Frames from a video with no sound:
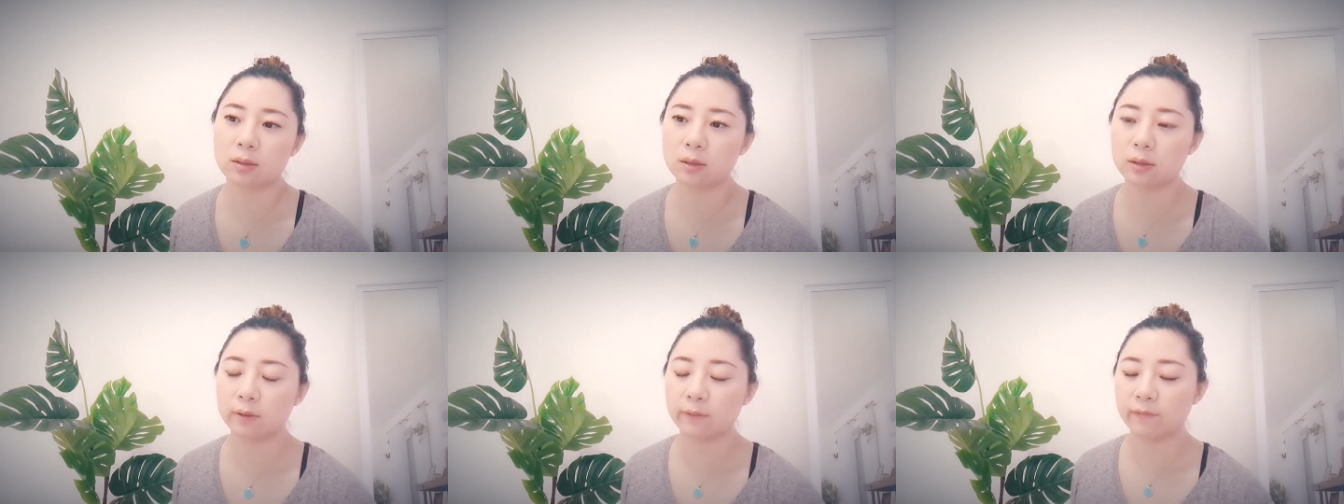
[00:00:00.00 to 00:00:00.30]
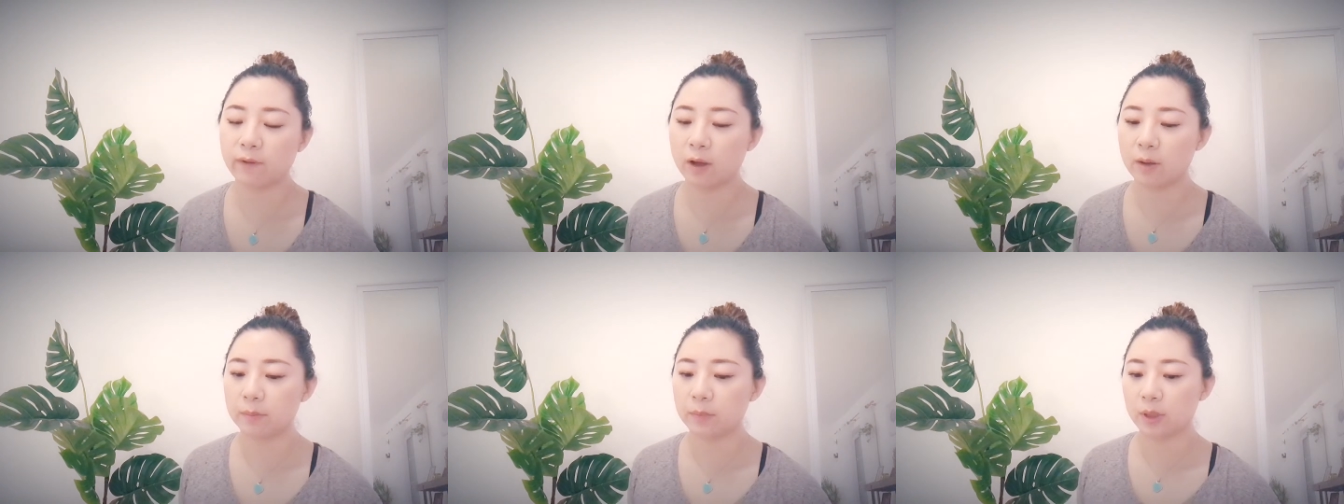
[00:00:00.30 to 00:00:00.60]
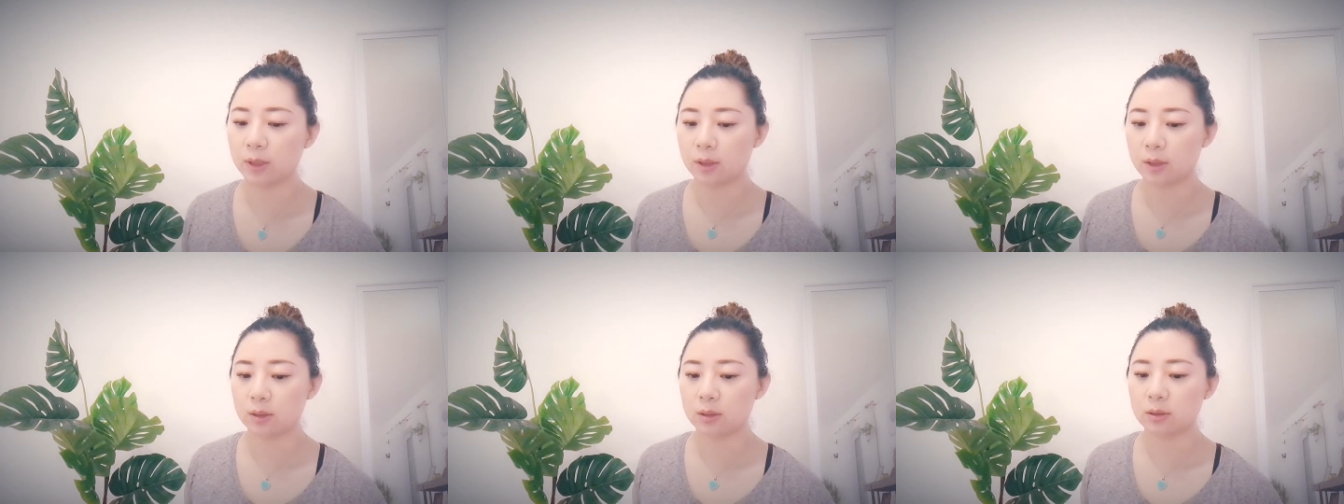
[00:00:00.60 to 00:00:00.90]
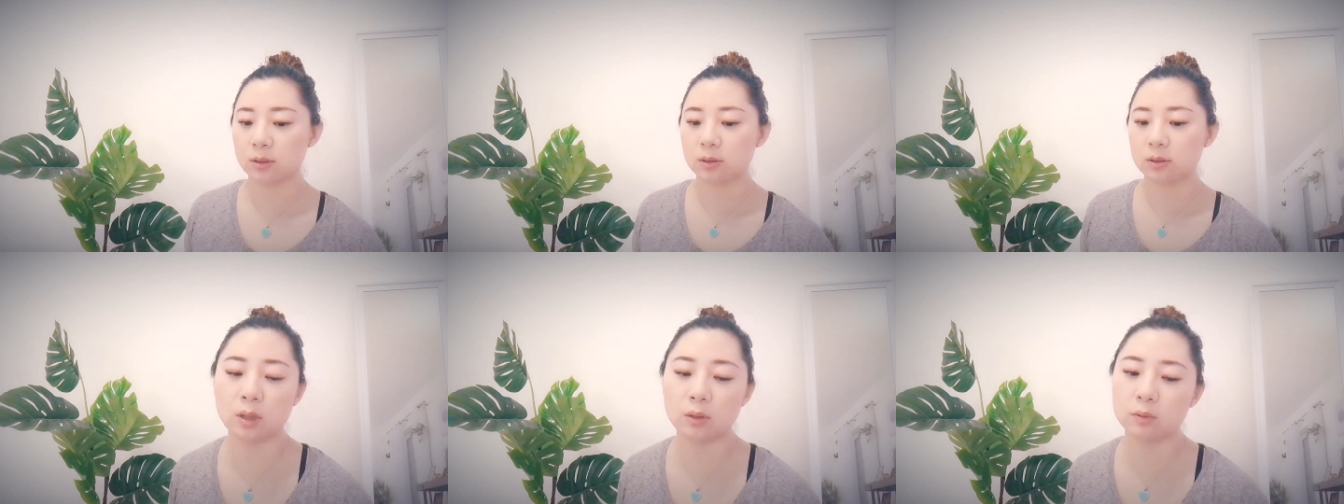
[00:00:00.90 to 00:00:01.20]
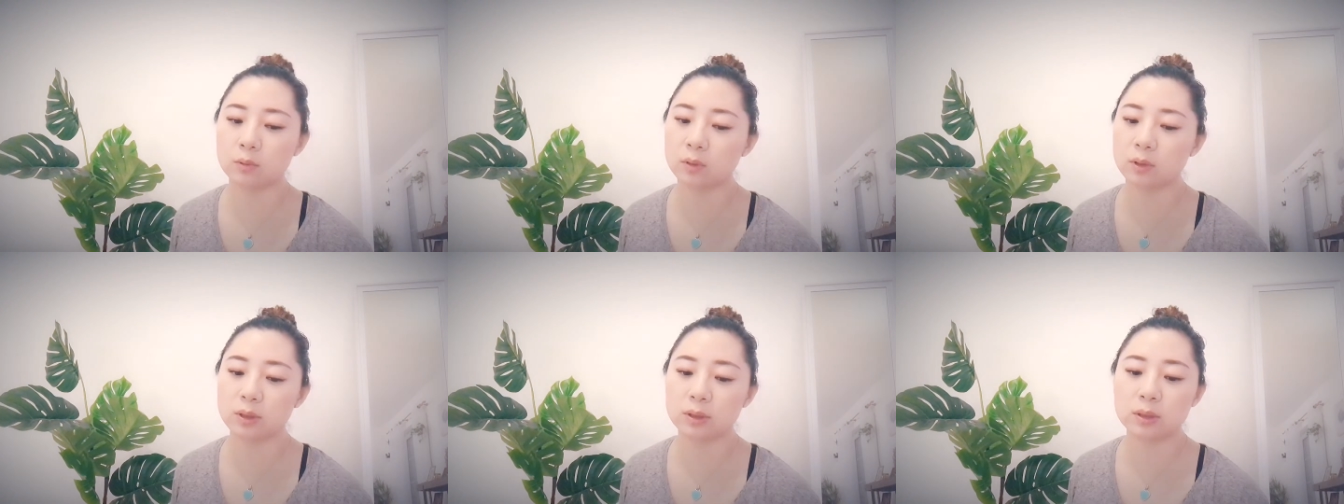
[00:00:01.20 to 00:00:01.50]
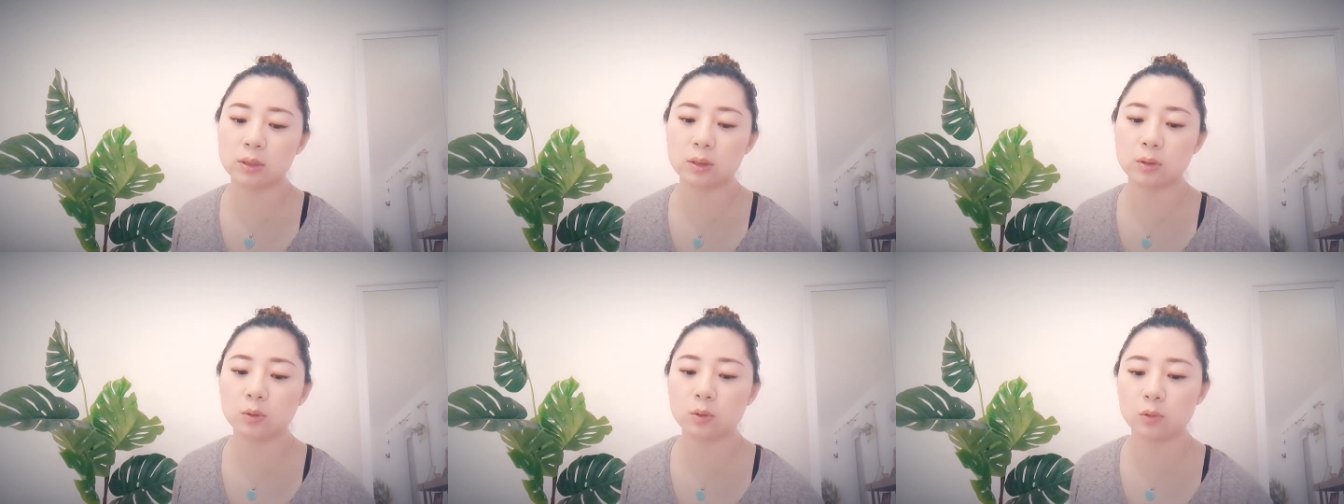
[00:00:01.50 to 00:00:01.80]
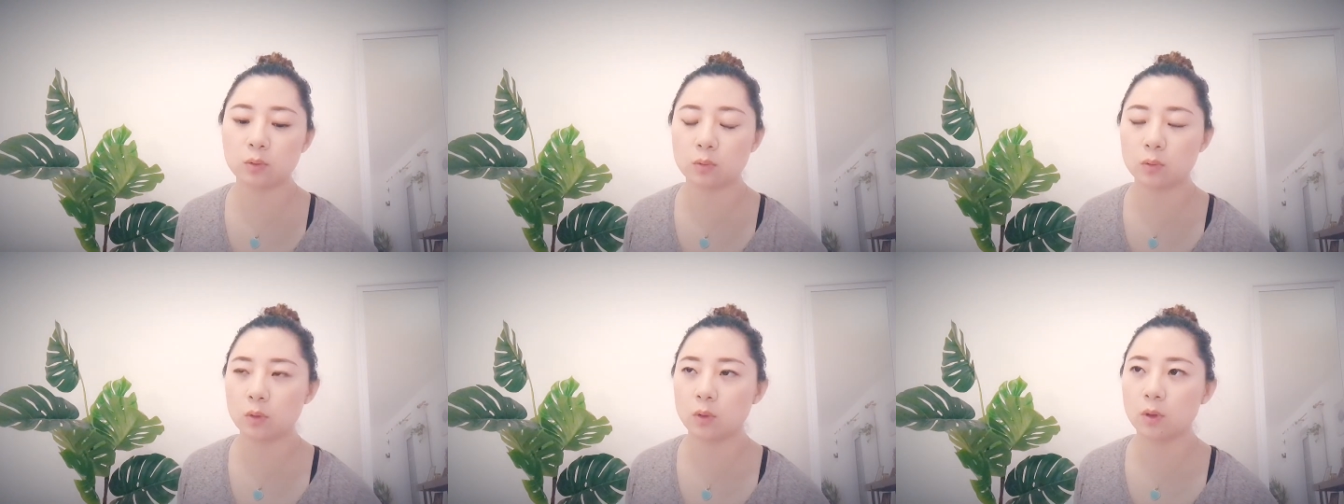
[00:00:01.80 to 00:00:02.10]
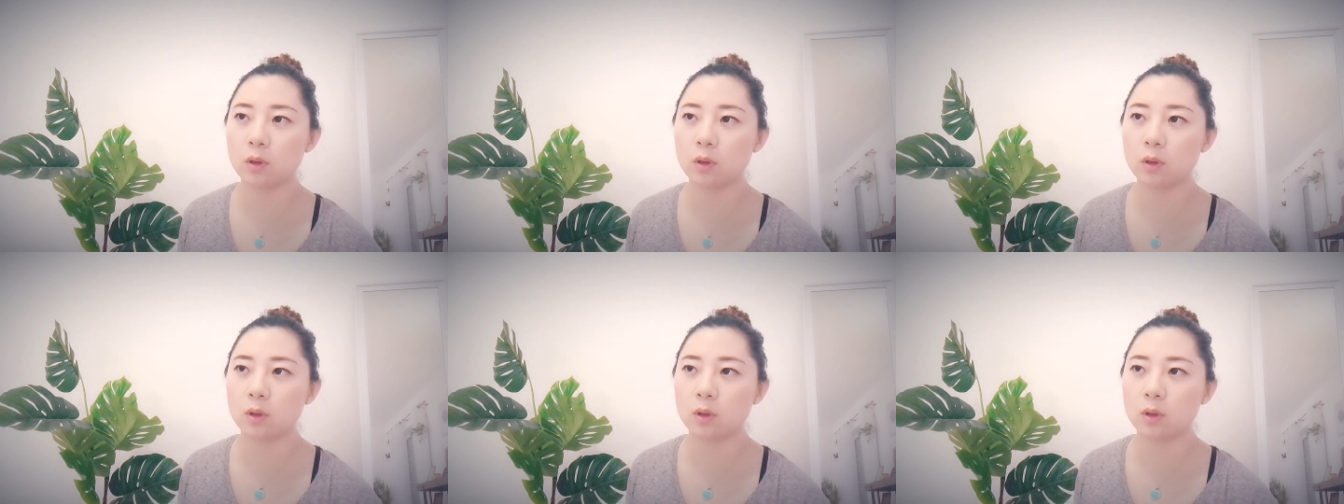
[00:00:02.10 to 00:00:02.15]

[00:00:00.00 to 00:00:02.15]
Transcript: 视方面太多的基础。